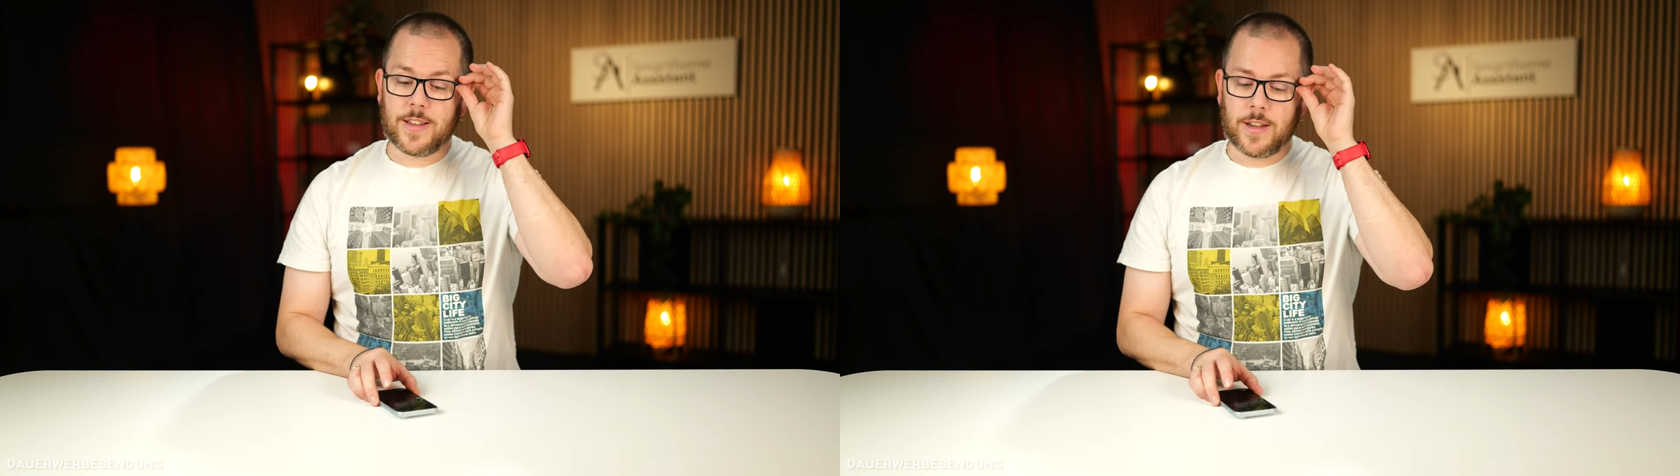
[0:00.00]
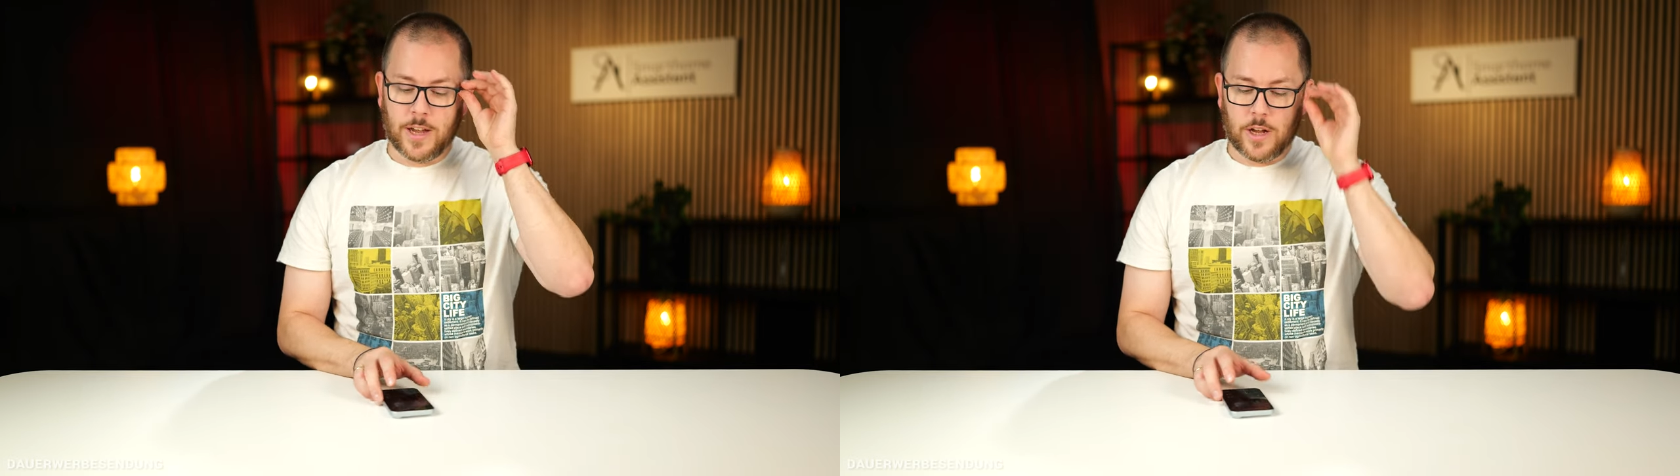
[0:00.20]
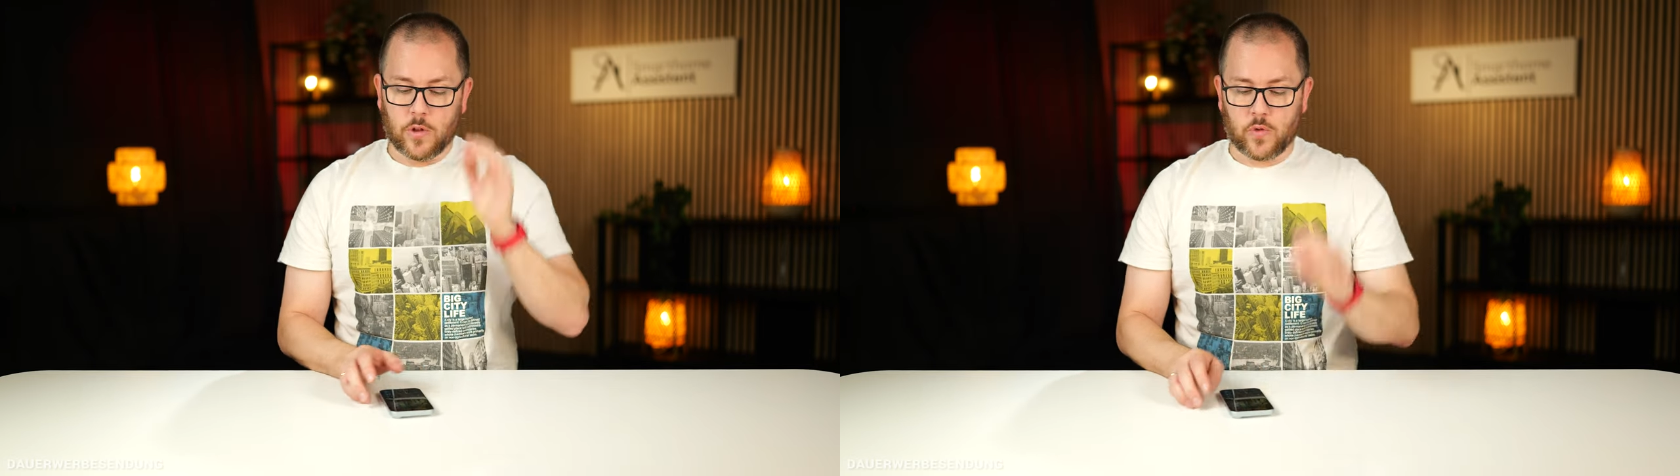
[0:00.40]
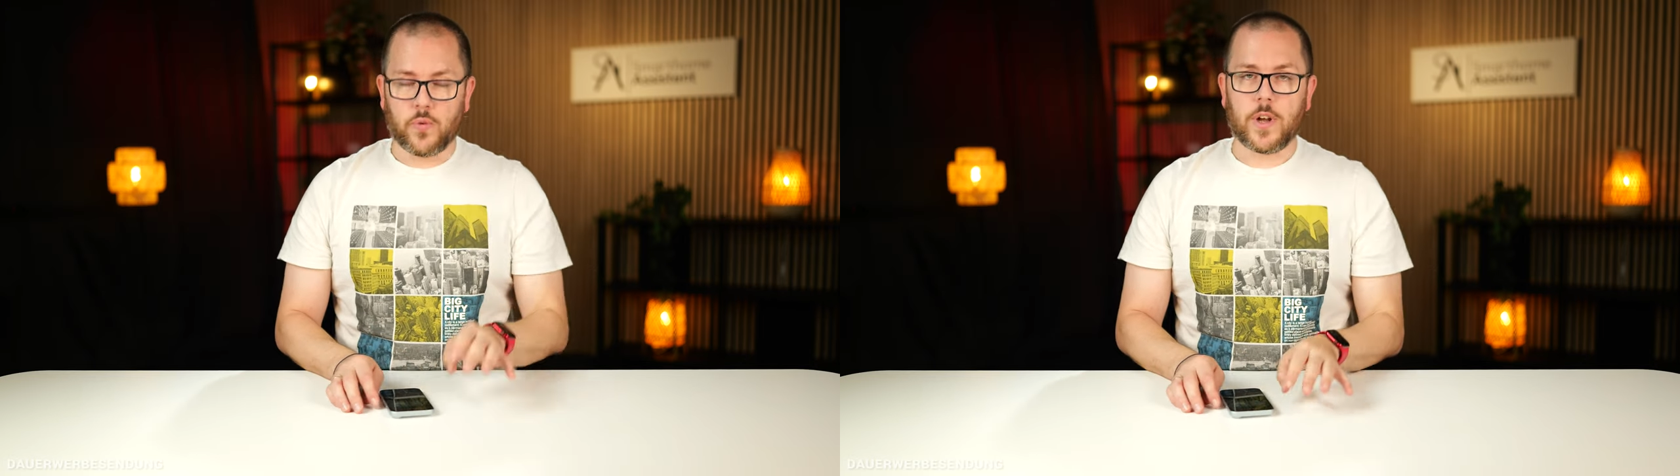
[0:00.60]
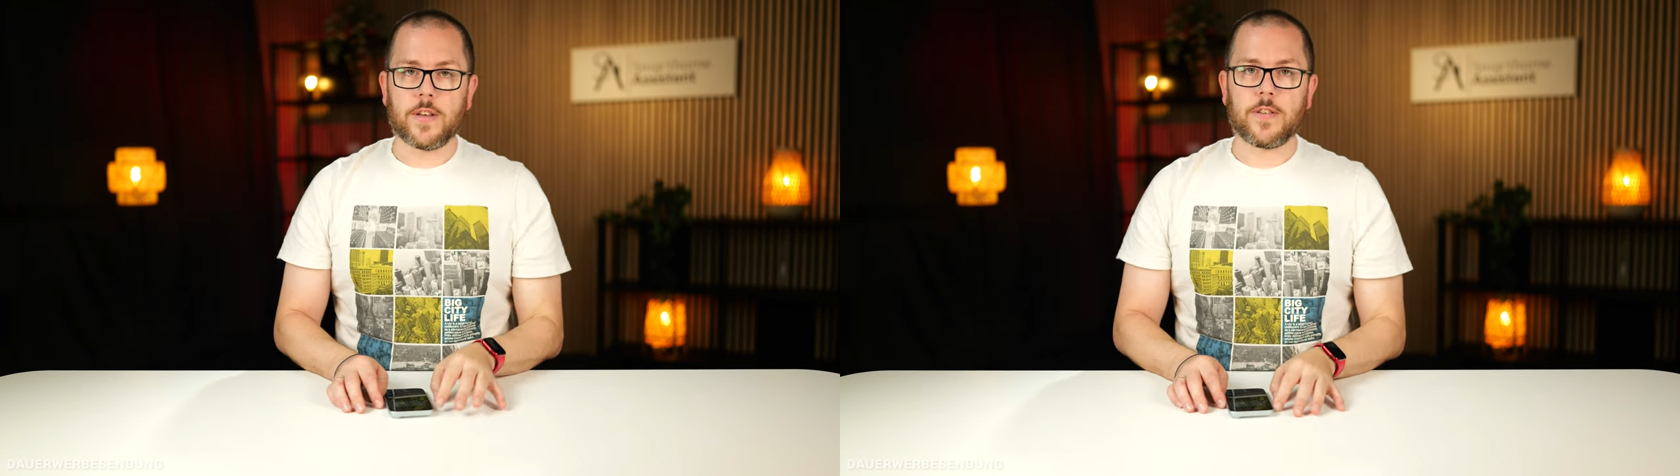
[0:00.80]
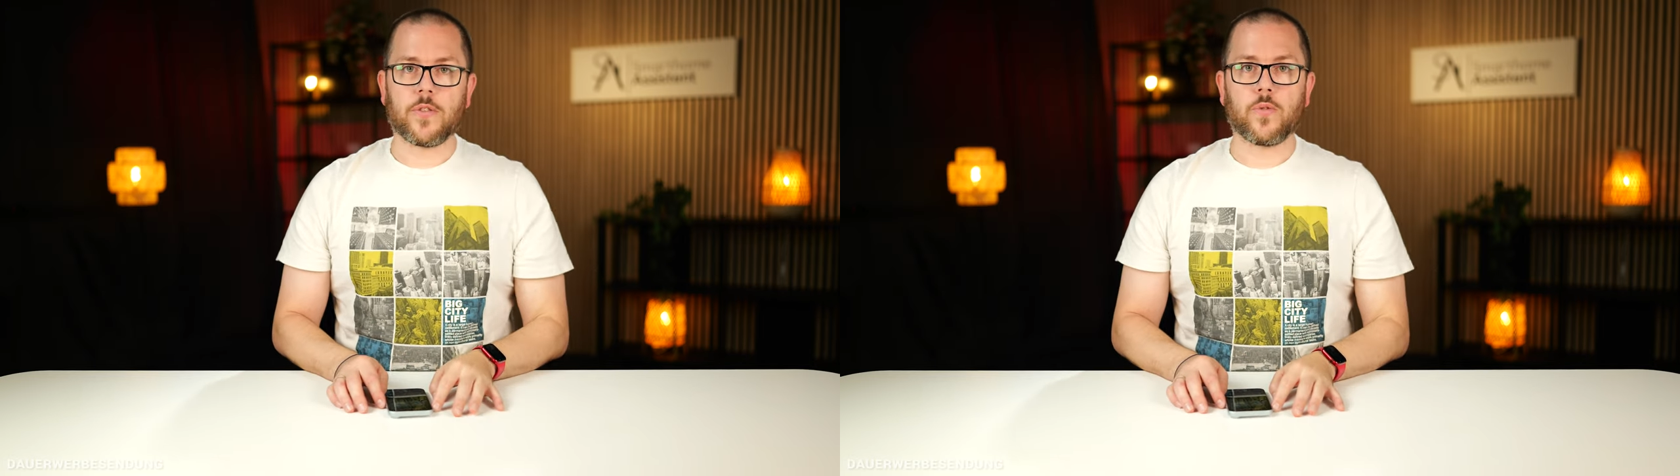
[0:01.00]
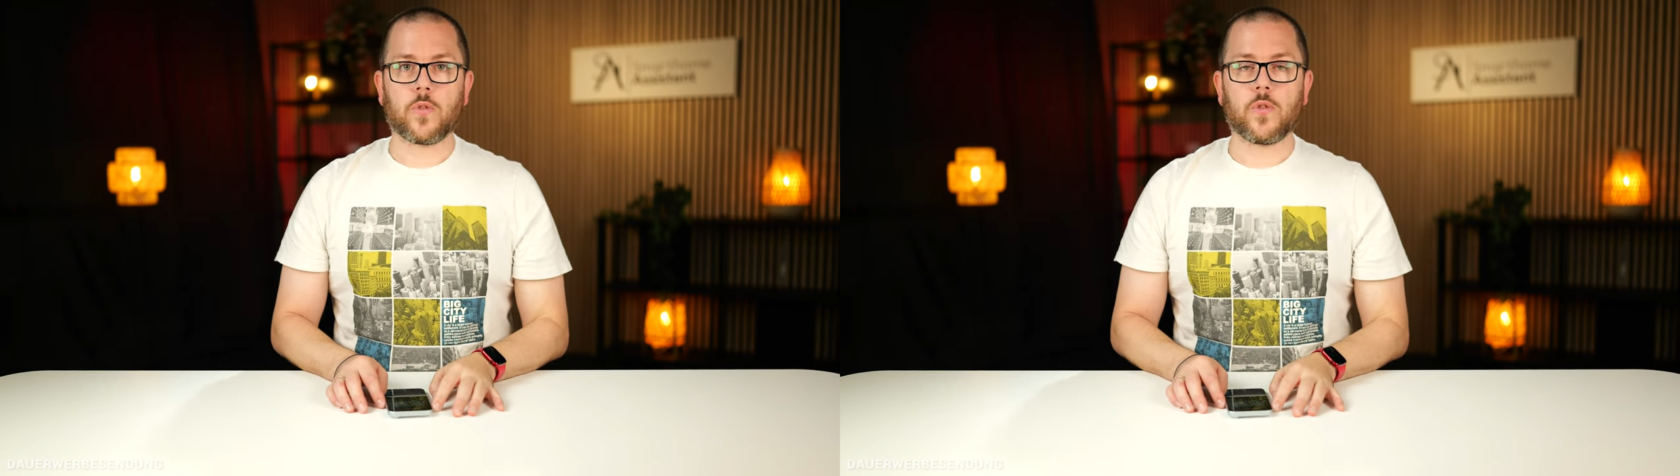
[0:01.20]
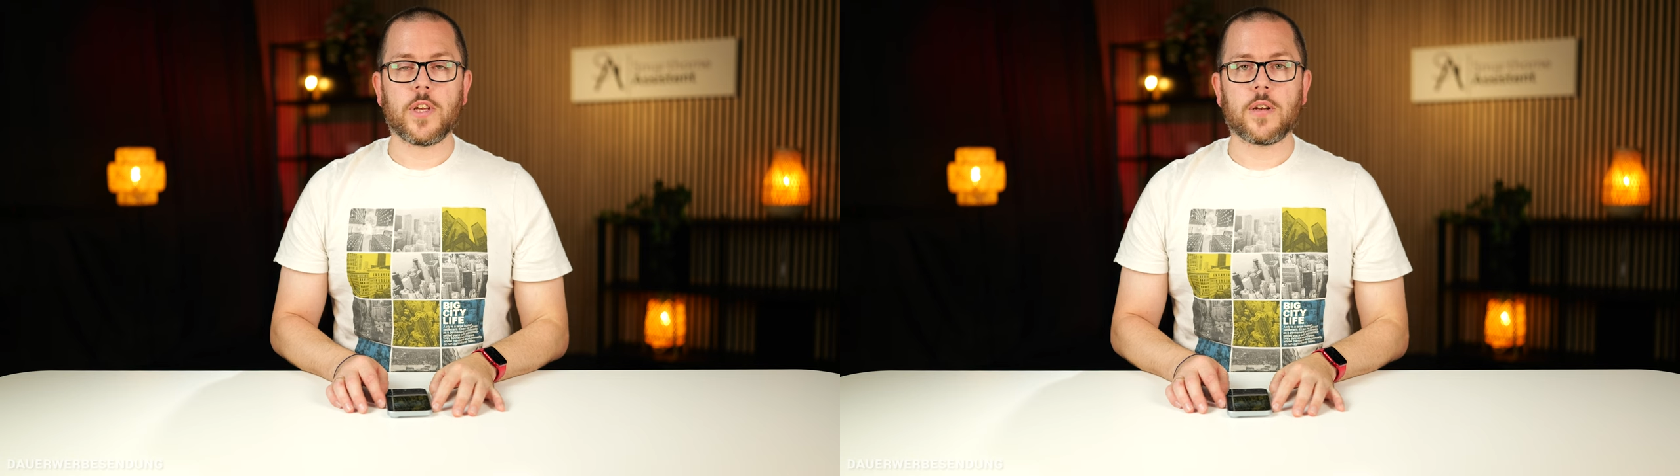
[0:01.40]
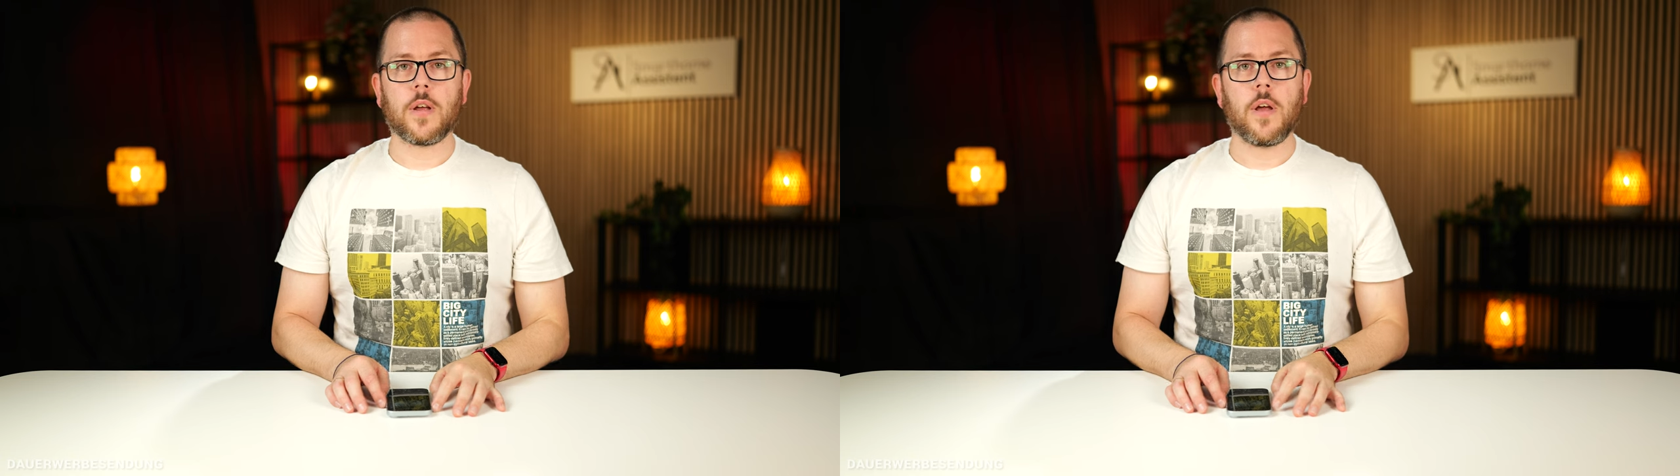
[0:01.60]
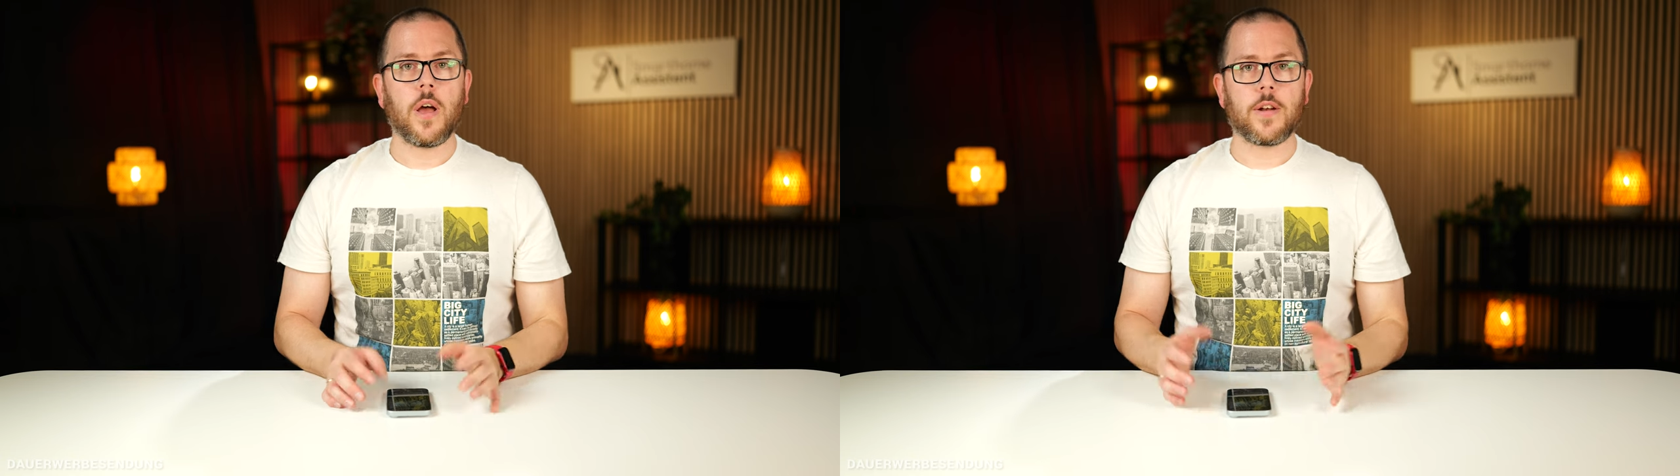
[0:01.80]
sehr zuverlässig funktioniert,